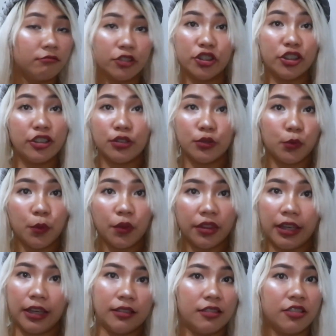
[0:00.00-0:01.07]
It's just two
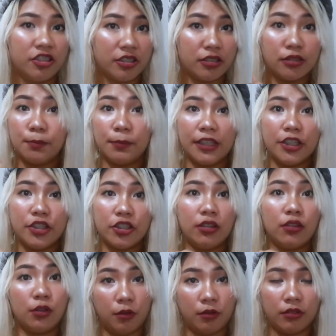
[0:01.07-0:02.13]
things. It's just bleach
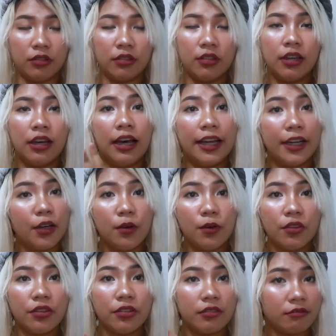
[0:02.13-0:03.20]
and tone. I
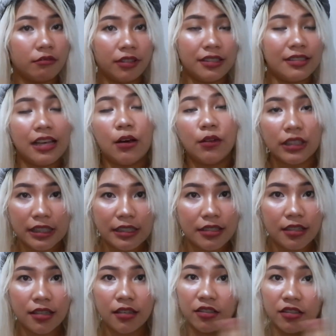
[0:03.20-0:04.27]
know they're, they sound
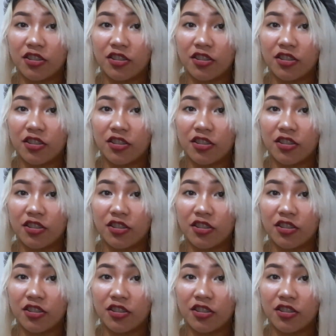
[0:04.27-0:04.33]
easy.